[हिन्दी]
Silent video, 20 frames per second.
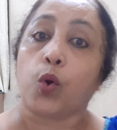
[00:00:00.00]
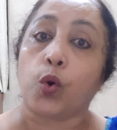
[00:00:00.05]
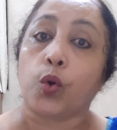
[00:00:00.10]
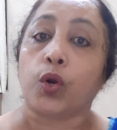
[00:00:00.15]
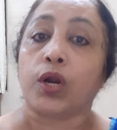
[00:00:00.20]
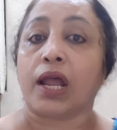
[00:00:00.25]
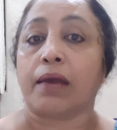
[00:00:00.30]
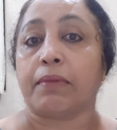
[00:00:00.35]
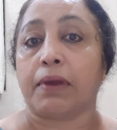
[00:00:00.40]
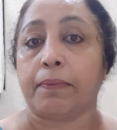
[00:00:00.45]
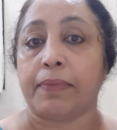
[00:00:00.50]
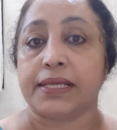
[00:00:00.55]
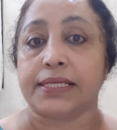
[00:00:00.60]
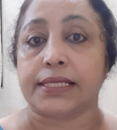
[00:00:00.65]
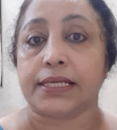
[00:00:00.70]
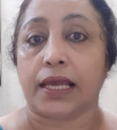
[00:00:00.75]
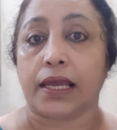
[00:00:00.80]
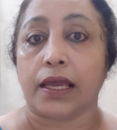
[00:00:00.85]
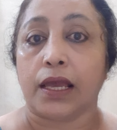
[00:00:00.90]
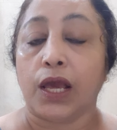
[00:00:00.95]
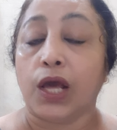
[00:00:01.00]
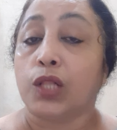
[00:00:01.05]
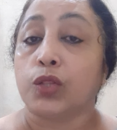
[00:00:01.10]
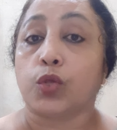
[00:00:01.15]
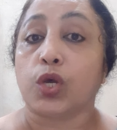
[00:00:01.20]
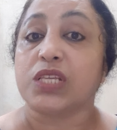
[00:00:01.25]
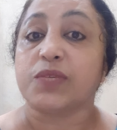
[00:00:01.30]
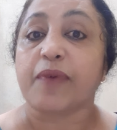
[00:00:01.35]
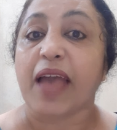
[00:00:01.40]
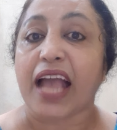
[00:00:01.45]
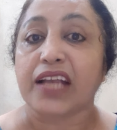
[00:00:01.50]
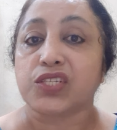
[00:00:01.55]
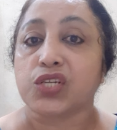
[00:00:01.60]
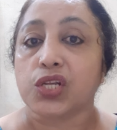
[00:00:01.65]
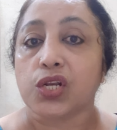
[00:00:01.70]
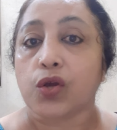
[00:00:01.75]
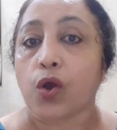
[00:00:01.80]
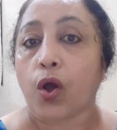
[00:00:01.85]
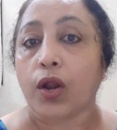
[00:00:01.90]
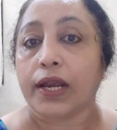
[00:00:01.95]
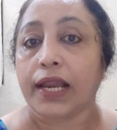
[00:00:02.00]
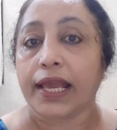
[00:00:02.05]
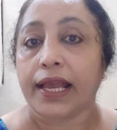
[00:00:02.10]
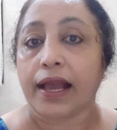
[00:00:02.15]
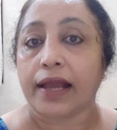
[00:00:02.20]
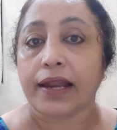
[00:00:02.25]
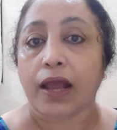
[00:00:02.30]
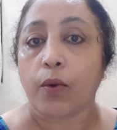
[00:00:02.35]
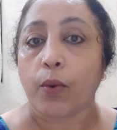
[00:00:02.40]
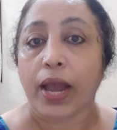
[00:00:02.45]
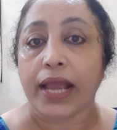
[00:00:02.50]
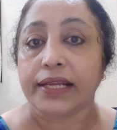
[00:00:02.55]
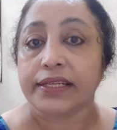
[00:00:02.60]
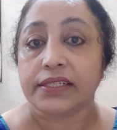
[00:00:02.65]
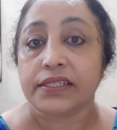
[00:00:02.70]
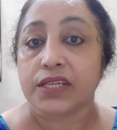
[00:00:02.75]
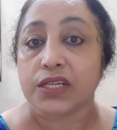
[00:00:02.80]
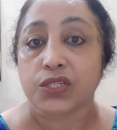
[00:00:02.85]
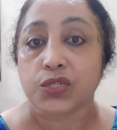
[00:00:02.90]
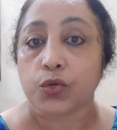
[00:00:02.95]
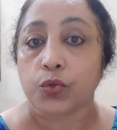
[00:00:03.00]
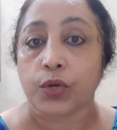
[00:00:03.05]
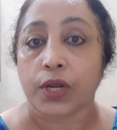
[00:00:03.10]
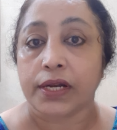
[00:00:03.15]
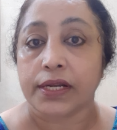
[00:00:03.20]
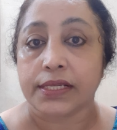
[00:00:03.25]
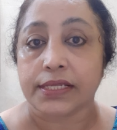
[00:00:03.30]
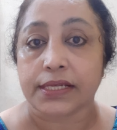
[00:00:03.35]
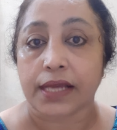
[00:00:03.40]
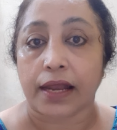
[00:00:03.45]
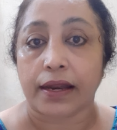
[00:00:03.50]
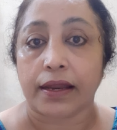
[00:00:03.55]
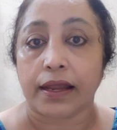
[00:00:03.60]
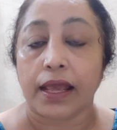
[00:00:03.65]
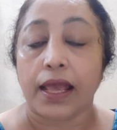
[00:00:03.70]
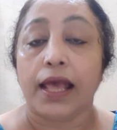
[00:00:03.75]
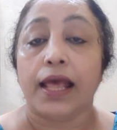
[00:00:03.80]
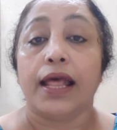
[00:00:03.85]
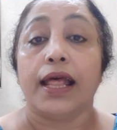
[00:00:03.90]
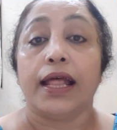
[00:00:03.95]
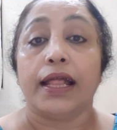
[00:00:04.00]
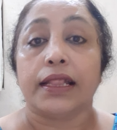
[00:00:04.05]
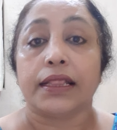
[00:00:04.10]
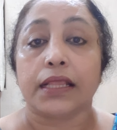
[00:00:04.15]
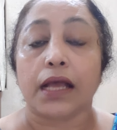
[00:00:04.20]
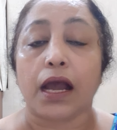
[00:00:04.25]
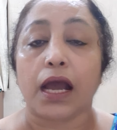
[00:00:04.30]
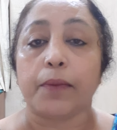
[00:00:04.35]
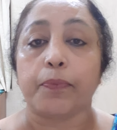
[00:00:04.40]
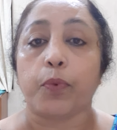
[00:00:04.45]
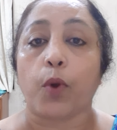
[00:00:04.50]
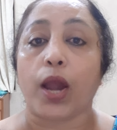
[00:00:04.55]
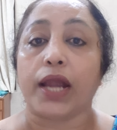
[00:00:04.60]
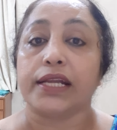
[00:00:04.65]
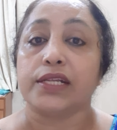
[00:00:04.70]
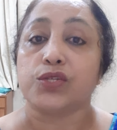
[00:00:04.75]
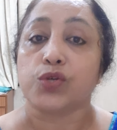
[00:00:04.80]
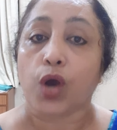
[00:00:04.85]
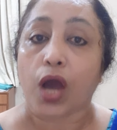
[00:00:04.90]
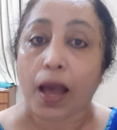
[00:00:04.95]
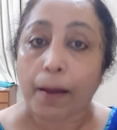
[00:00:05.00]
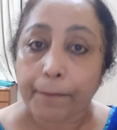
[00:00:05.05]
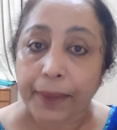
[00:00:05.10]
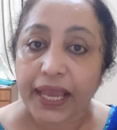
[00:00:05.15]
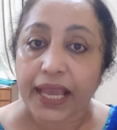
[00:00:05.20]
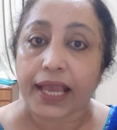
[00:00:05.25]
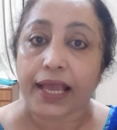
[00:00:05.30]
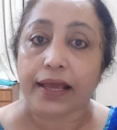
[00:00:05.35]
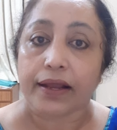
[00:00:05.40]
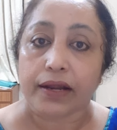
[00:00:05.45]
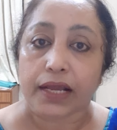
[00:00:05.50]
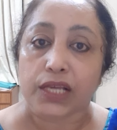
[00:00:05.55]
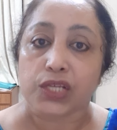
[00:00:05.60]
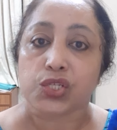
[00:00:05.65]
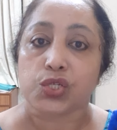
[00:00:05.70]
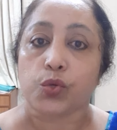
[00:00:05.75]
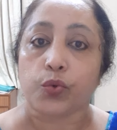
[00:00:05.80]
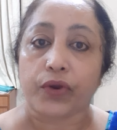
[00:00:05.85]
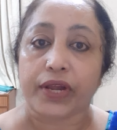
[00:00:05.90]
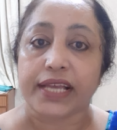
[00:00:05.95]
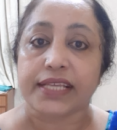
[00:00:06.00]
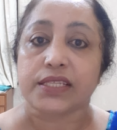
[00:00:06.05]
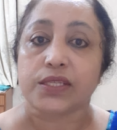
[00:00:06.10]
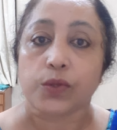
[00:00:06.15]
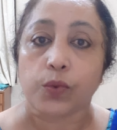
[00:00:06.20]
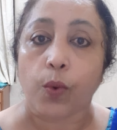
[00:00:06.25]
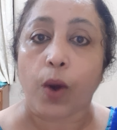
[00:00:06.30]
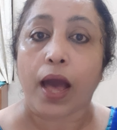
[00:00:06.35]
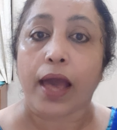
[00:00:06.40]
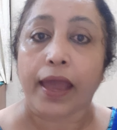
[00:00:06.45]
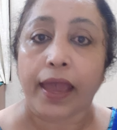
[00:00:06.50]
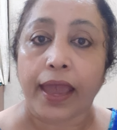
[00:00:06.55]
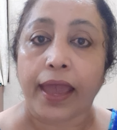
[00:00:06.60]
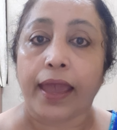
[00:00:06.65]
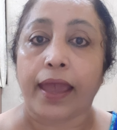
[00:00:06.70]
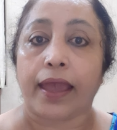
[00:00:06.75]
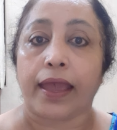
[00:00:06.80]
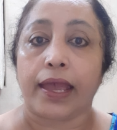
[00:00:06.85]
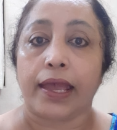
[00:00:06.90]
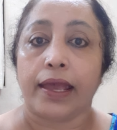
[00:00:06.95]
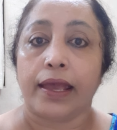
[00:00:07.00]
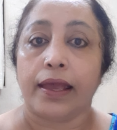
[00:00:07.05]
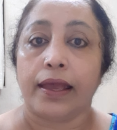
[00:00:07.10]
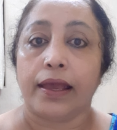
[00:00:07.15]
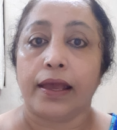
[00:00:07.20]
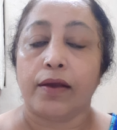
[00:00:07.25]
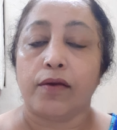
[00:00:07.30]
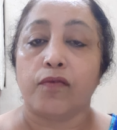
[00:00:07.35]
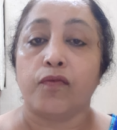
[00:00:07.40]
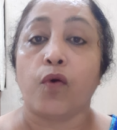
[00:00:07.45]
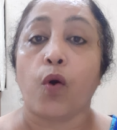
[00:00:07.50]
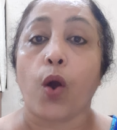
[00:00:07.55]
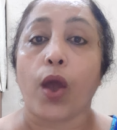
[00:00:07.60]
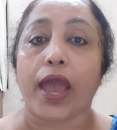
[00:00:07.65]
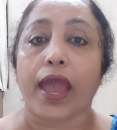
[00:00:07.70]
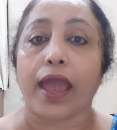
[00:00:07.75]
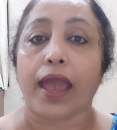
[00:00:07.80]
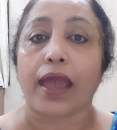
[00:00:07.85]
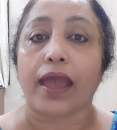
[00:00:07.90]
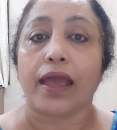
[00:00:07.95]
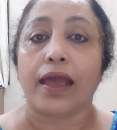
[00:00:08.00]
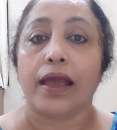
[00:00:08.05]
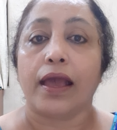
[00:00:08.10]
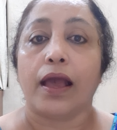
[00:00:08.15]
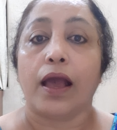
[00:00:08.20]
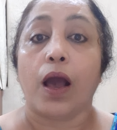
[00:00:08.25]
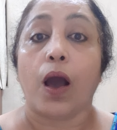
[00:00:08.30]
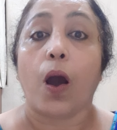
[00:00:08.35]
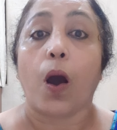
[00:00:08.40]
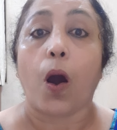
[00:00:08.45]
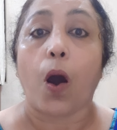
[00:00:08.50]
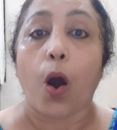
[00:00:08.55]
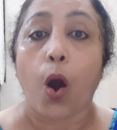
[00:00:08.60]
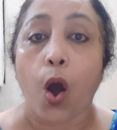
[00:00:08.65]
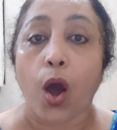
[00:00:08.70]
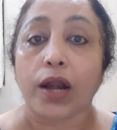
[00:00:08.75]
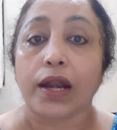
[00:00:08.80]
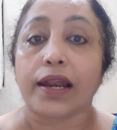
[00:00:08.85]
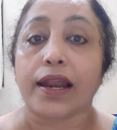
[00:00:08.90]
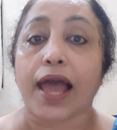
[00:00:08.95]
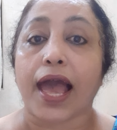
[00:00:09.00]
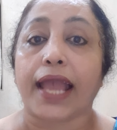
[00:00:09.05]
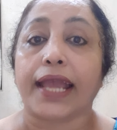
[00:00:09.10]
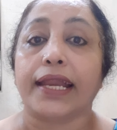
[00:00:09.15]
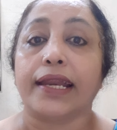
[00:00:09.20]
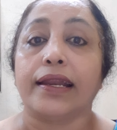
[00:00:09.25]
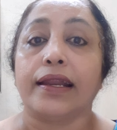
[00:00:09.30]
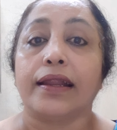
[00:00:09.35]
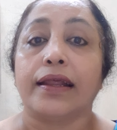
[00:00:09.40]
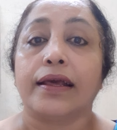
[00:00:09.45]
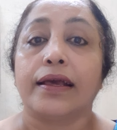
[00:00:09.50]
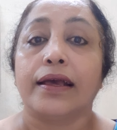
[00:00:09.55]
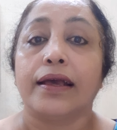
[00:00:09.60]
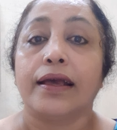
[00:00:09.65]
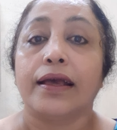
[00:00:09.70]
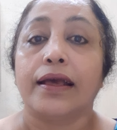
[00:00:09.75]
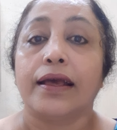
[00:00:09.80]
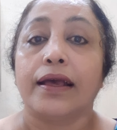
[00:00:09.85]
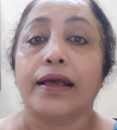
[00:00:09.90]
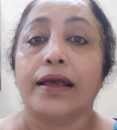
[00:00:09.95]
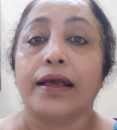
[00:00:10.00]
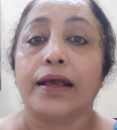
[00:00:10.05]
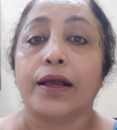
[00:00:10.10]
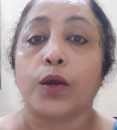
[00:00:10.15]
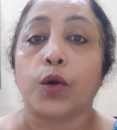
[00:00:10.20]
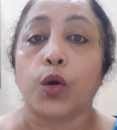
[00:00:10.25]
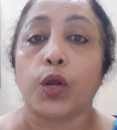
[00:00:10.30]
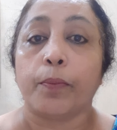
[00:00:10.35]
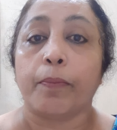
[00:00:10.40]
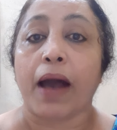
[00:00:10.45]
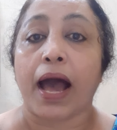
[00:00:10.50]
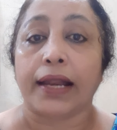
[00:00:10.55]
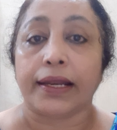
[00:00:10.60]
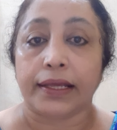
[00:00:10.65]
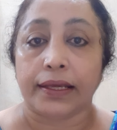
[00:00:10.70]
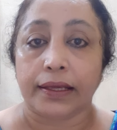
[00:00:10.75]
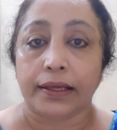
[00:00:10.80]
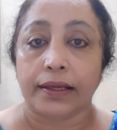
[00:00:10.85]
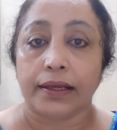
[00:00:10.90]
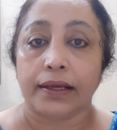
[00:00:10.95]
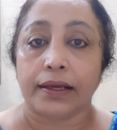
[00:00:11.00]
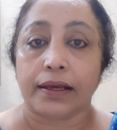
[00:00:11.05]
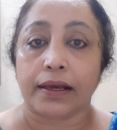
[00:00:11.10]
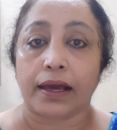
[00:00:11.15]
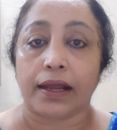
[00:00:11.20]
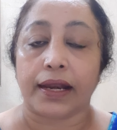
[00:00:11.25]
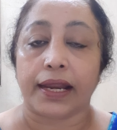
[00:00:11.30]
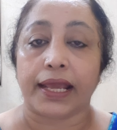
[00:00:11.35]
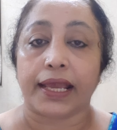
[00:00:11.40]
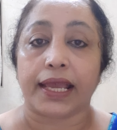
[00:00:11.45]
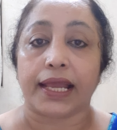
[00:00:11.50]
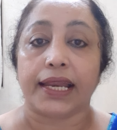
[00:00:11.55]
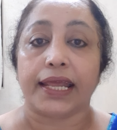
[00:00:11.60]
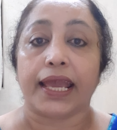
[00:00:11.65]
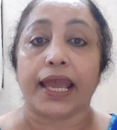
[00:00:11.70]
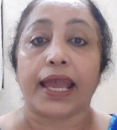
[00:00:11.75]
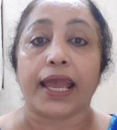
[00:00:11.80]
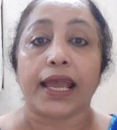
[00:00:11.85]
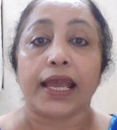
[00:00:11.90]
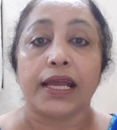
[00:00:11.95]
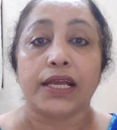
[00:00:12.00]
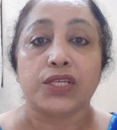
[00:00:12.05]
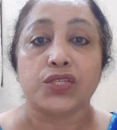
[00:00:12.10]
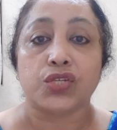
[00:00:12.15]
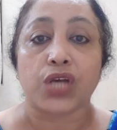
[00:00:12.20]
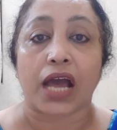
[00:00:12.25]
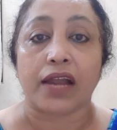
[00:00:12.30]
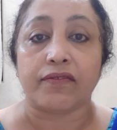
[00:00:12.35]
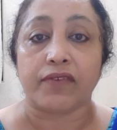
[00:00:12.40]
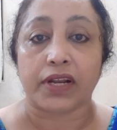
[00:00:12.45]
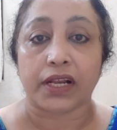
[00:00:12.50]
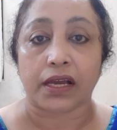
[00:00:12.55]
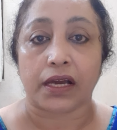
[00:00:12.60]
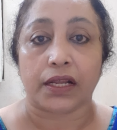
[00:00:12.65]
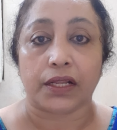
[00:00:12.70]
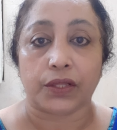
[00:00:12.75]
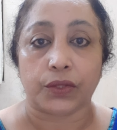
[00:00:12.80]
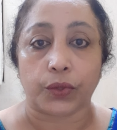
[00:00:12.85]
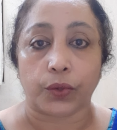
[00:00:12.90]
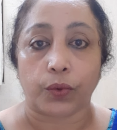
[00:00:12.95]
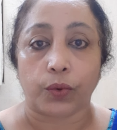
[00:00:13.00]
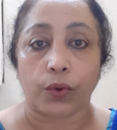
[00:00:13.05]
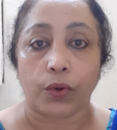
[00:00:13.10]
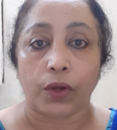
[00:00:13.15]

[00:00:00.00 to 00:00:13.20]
कोरोना में बिजी है तो इस पर एक्शन कौन लेगा नाउ आई जस्ट डोंट अंडरस्टैंड थर्ड पॉइंट जो अभी इश्यू रेज हुआ है वो है ऑनलाइन कुर्बानी करने के लिए जानवर खरीदो